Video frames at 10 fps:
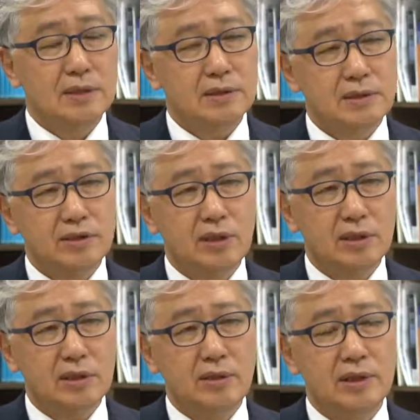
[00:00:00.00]
특히
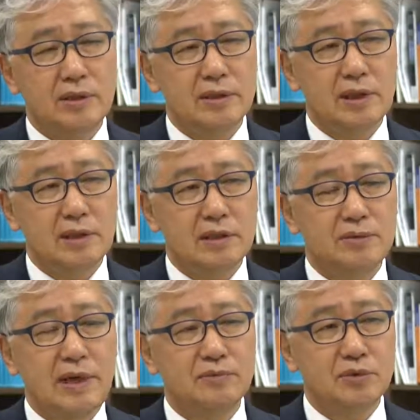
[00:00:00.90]
최근에 와서 이제
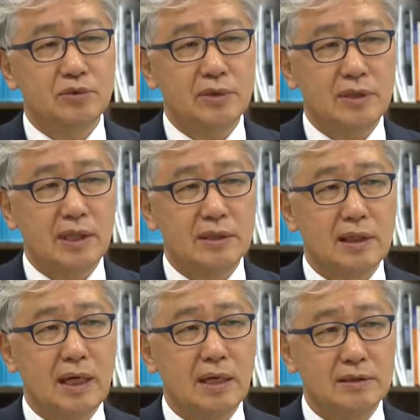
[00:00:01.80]
지방
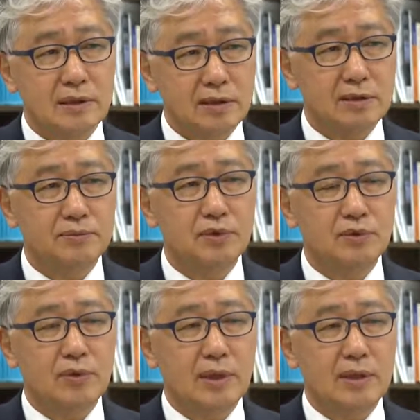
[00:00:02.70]
분권이라든가 재정
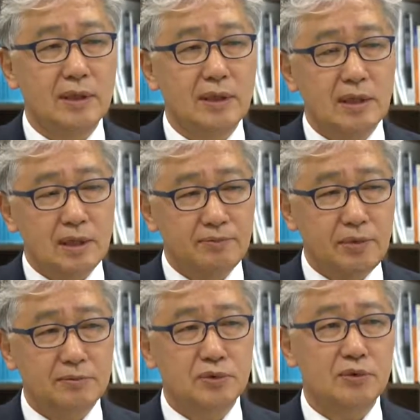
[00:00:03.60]
분권,
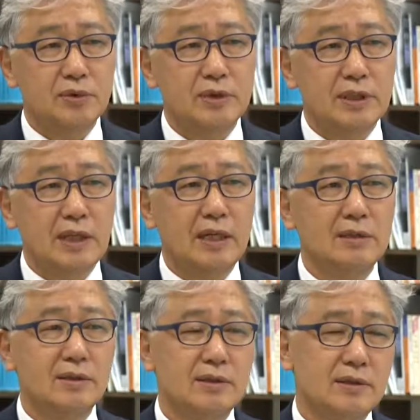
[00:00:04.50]
입법 분권
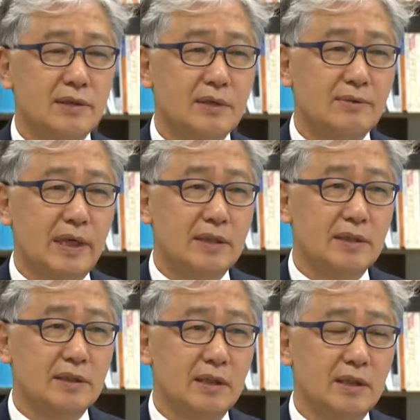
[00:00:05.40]
이러한 것들이 이제
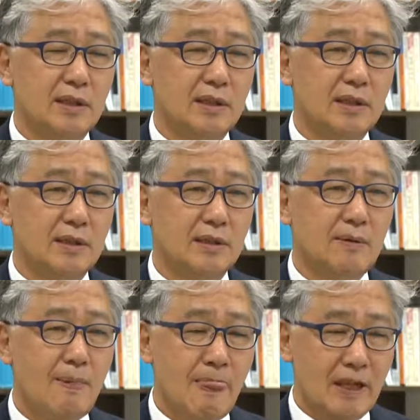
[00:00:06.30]
많이 이제
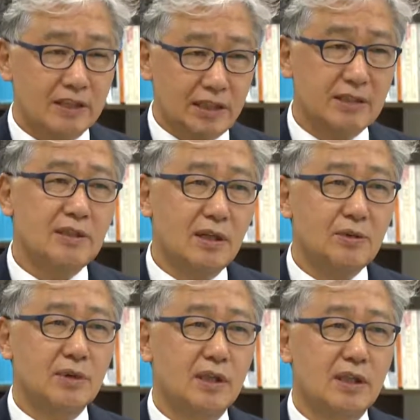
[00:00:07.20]

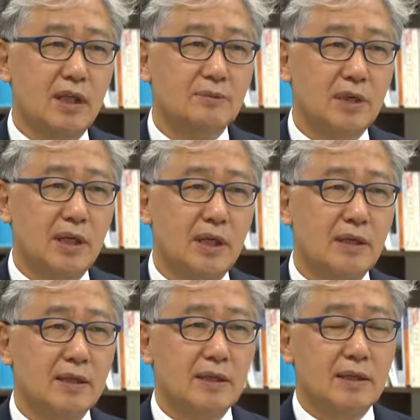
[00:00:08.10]
제시되고 있기 때문
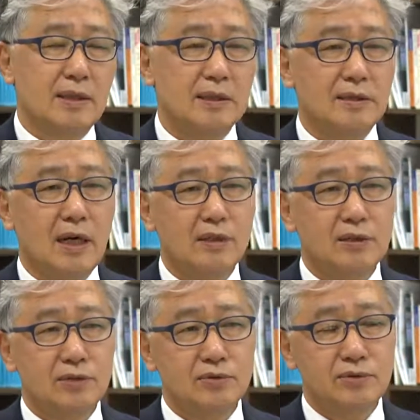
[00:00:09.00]
에,
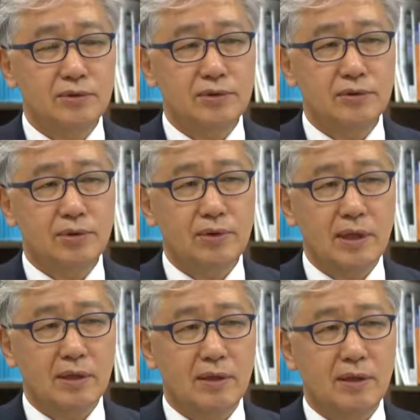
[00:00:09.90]
그러한 연구들을
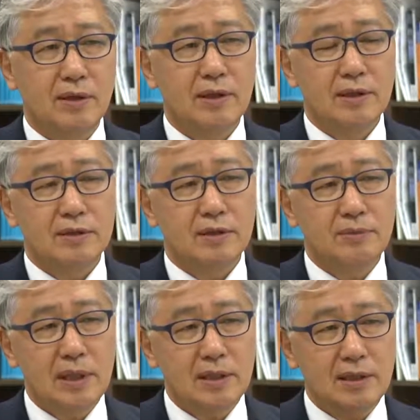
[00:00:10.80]
통해서
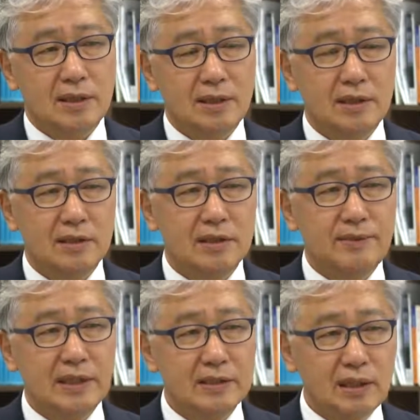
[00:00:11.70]
정말
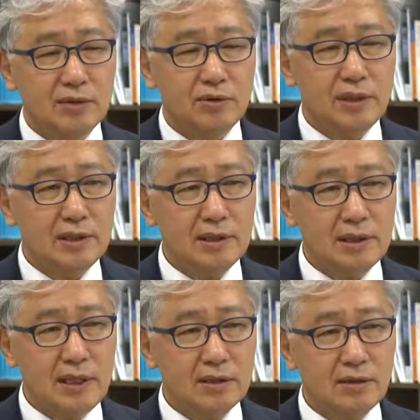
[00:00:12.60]

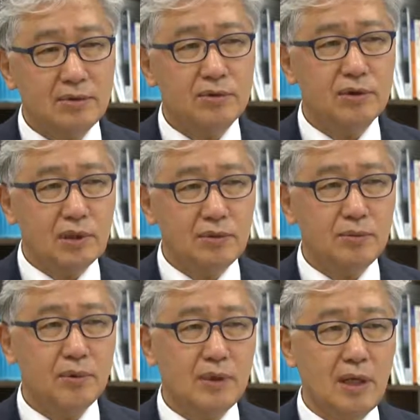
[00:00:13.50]
지방자치의
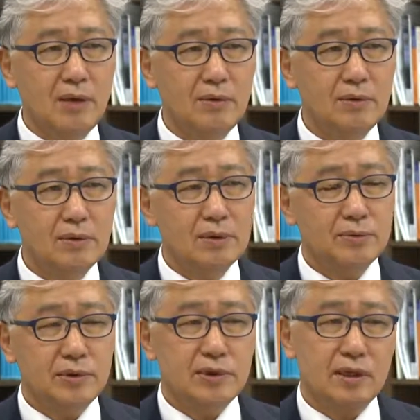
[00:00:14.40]
선도적인 모델로
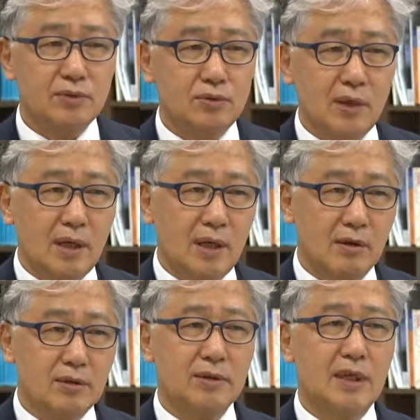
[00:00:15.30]
우리 제주도가
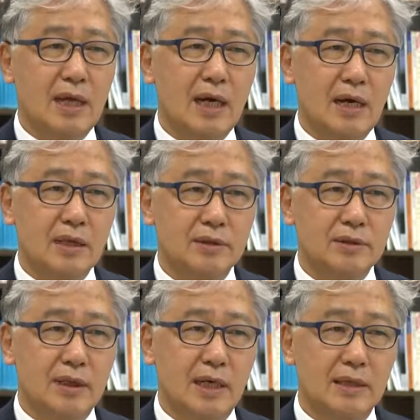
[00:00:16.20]
어떻게 나아갈
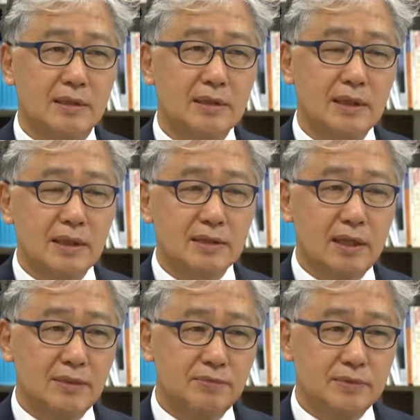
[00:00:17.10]
것인가 하는
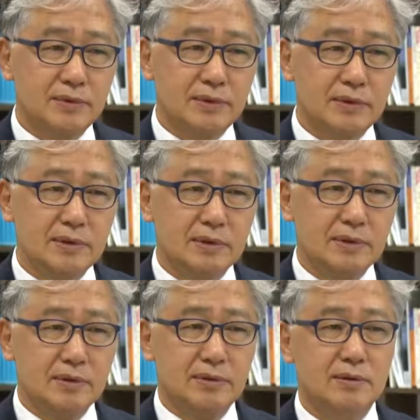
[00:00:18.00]
그런 음,
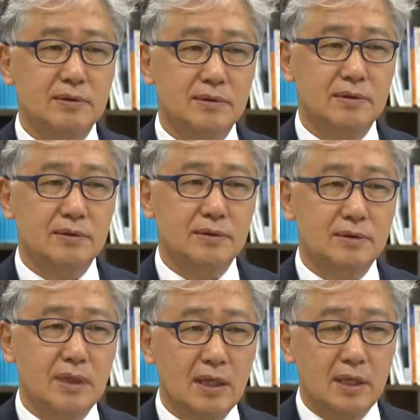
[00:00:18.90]

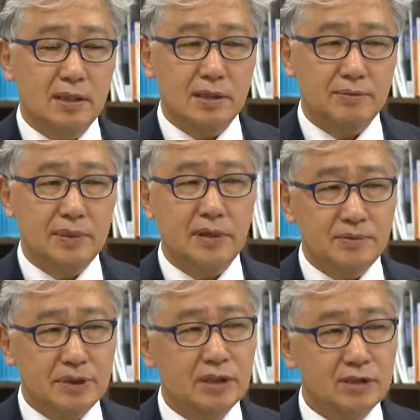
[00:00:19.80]
그 어,
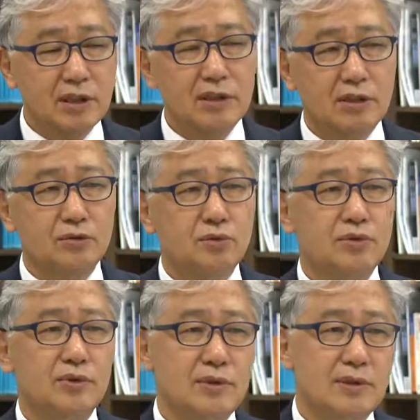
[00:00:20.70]
미래 비전적인
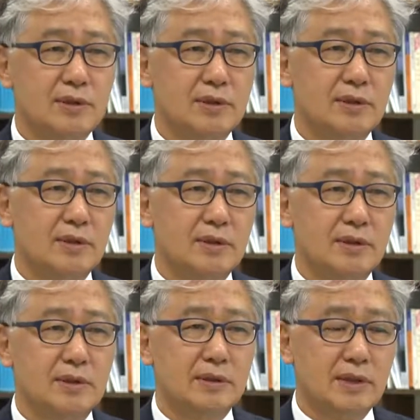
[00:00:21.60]

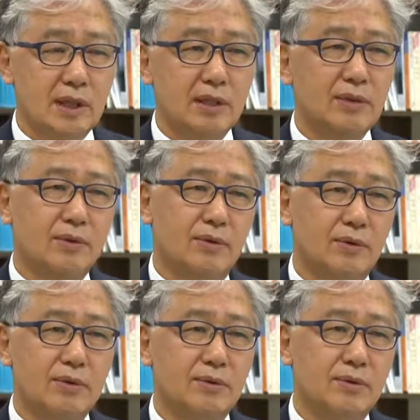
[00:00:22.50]
연구들을 어,
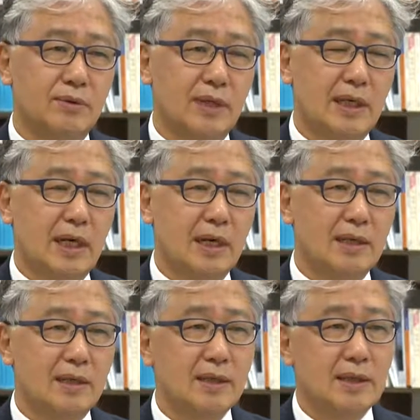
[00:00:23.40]
체계적으로 어,
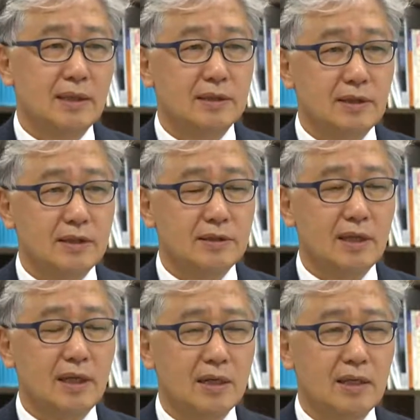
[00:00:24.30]
해나갈 그런
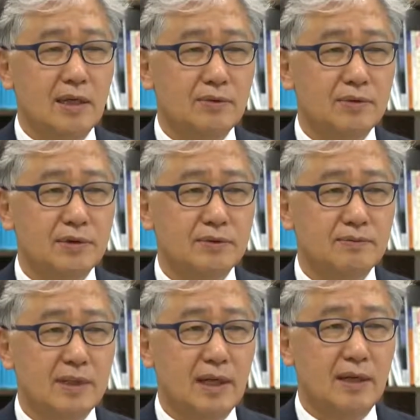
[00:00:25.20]
생각을 갖고
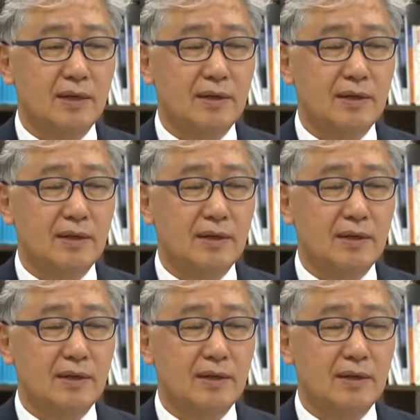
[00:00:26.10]
있습니다.